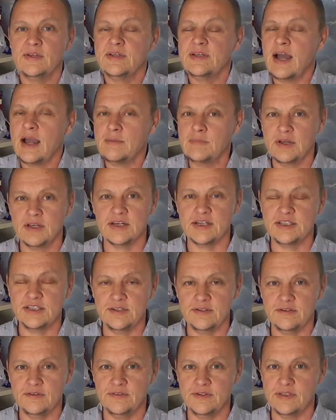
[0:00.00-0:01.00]
Как бы
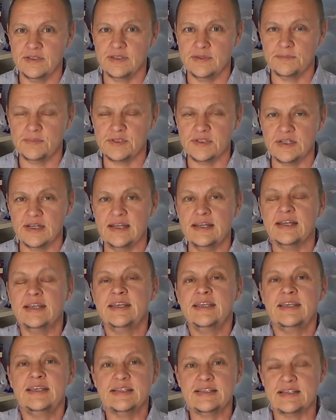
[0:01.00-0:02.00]
красиво вы ни
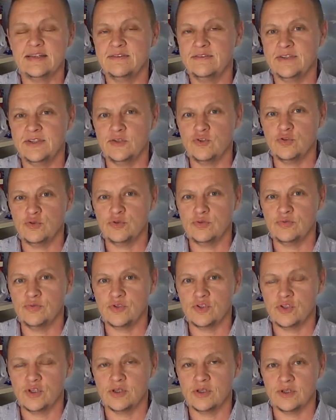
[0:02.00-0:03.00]
написали, если вы не
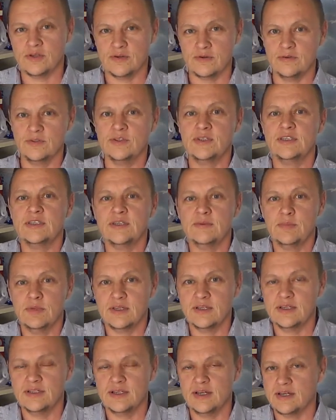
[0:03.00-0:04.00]
чувствуете вот этой
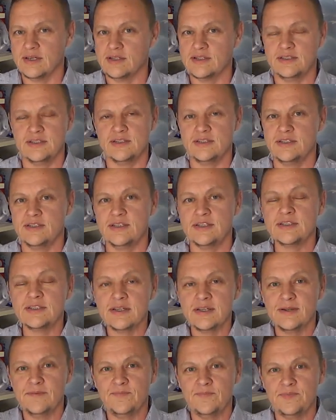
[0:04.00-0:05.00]
благодарности здесь,
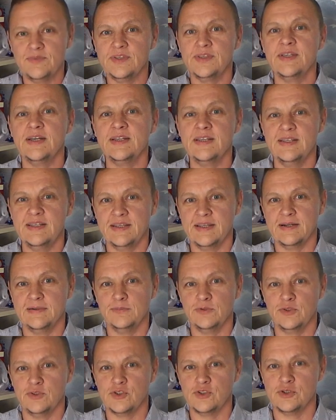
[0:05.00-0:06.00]
не надо
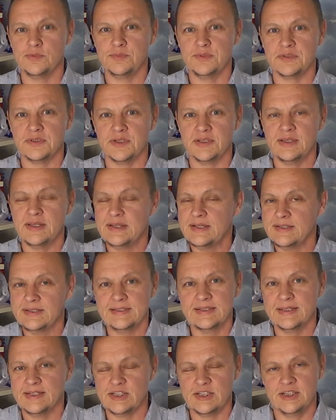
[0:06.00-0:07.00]
никому ничего писать.
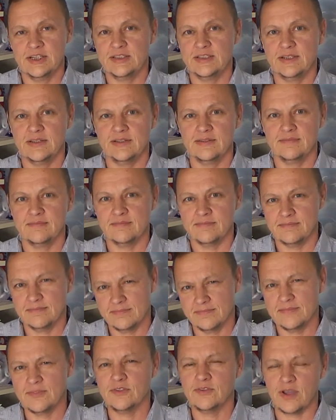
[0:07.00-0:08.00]
Значит, это
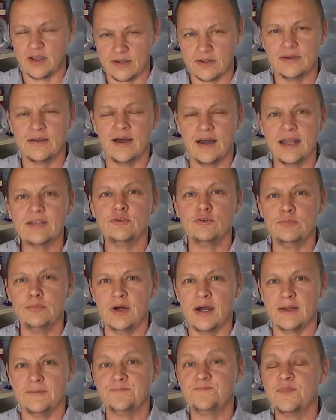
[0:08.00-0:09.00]
ну, так, от
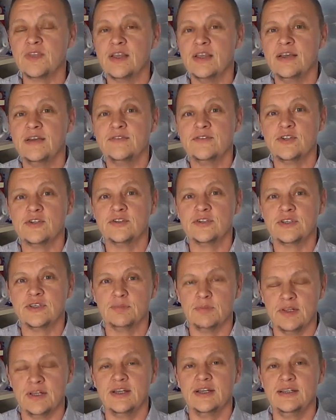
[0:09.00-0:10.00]
ума.
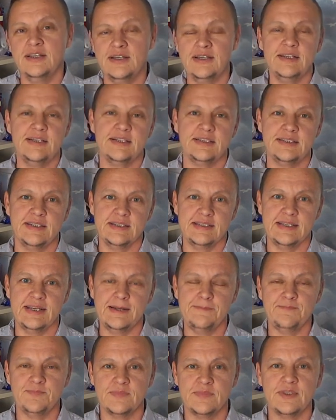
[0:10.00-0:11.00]
Все-таки благодарность,
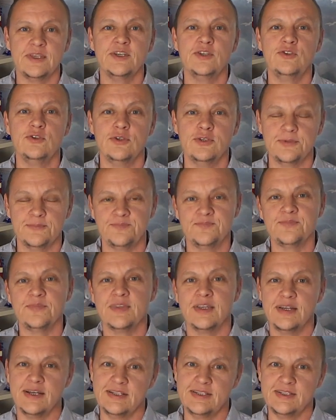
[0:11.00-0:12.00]
она идет
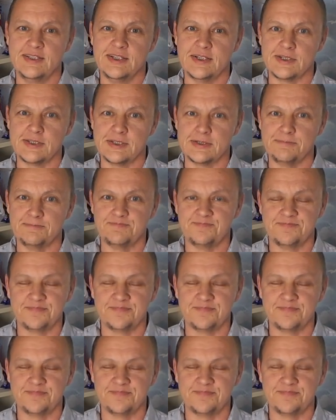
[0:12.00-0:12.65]
от сердца.